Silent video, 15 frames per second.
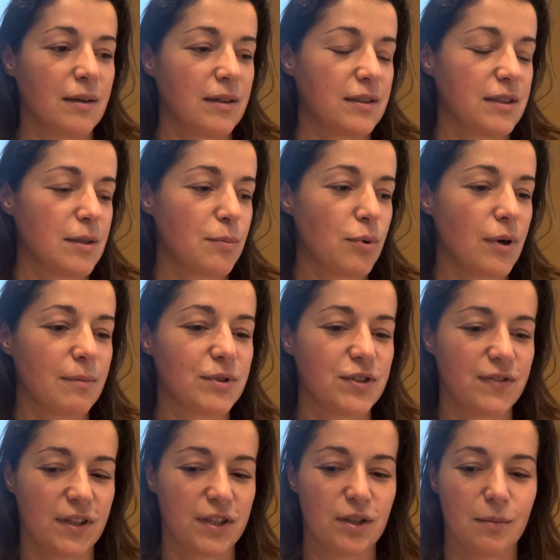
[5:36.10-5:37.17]
Nie byłam
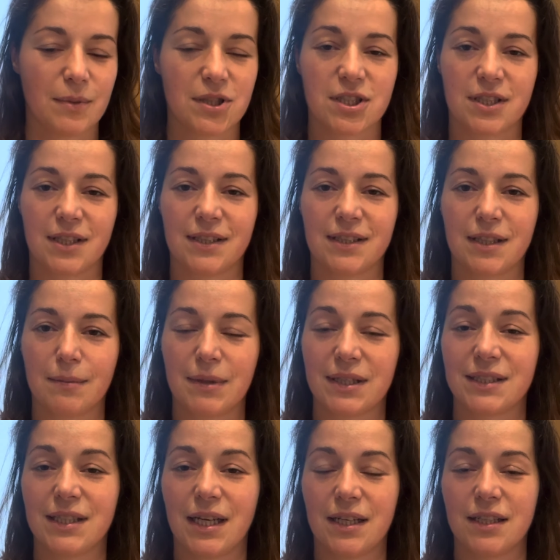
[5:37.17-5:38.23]
świadoma, że ten
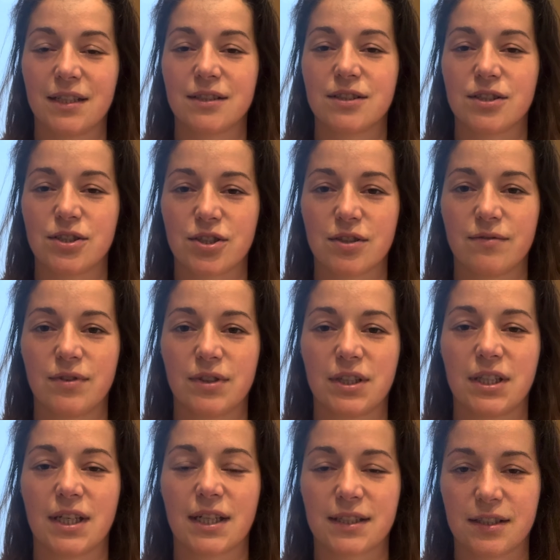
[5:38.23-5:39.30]
temat dalej jest żywy
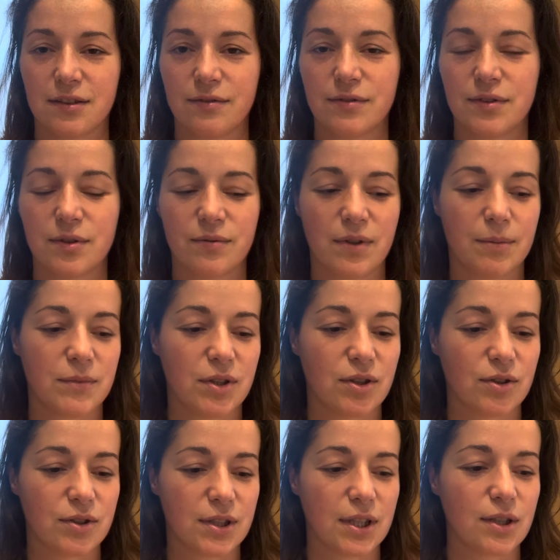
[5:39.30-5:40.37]
i aktywny we mnie
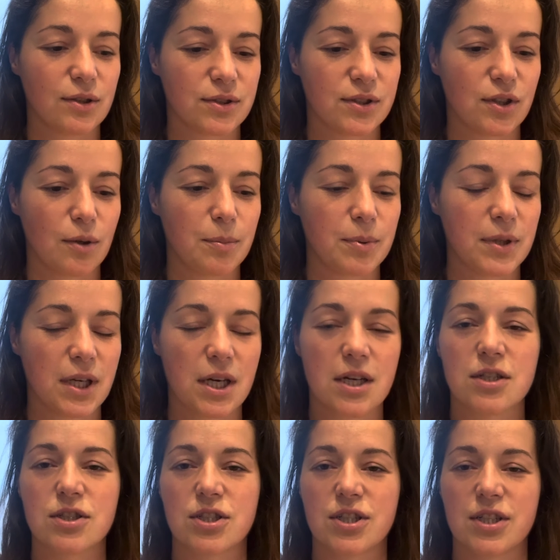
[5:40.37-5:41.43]
do tego stopnia,
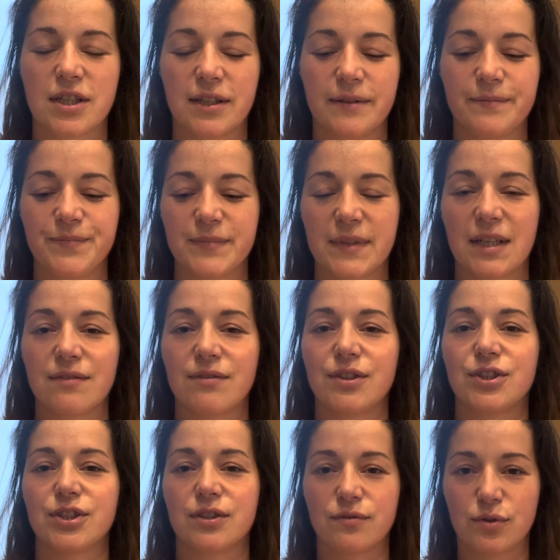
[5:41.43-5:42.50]
że
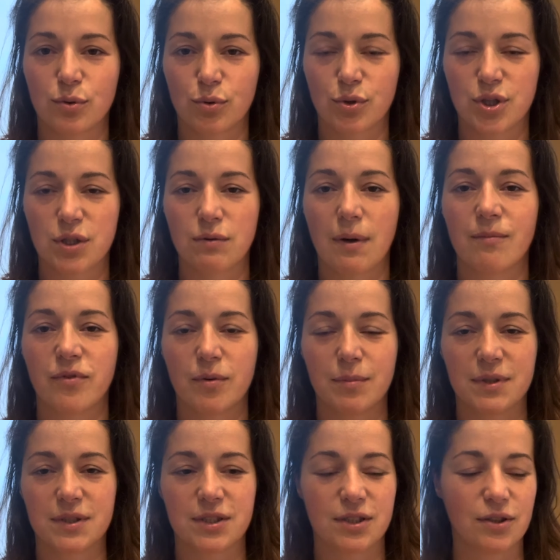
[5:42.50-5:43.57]
nawet się wzruszyłam w
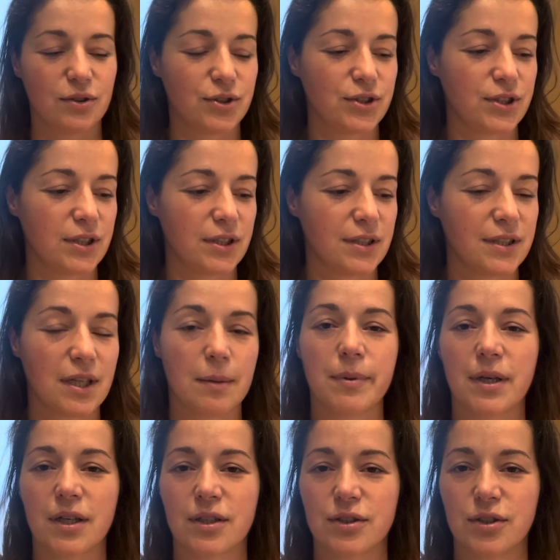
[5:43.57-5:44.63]
obecności tej
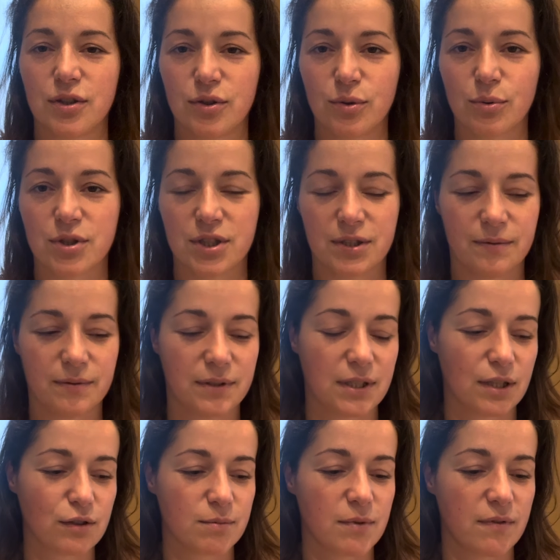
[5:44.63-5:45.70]
pięknej duszy. Ta
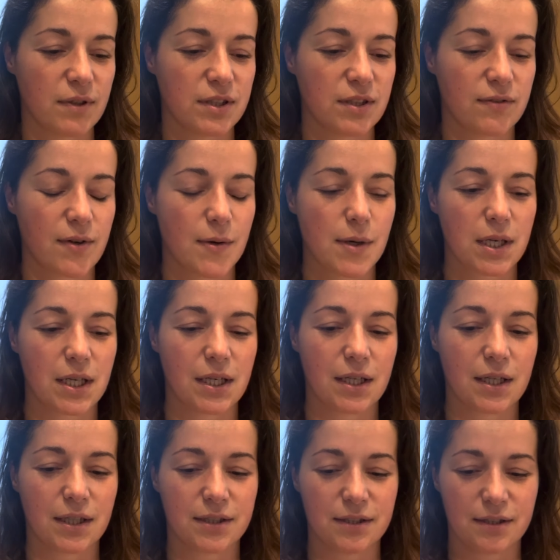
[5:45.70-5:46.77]
rozmowa trwała
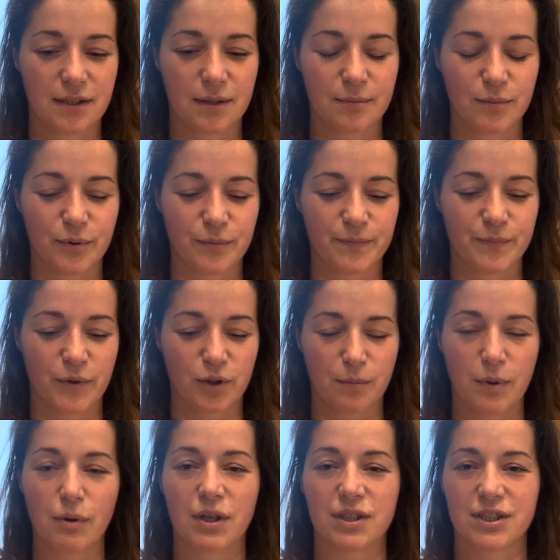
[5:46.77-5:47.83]
kilka dni temu,
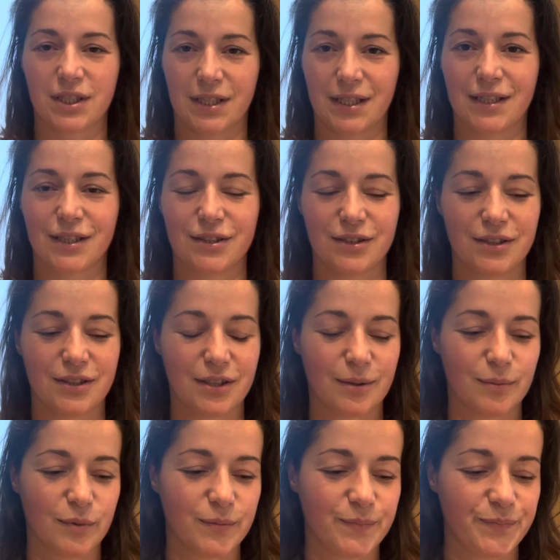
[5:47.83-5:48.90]
odbyła się kilka dni
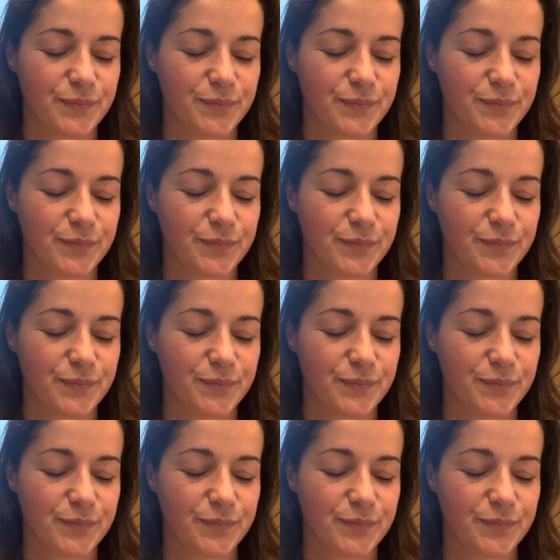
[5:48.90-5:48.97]
temu.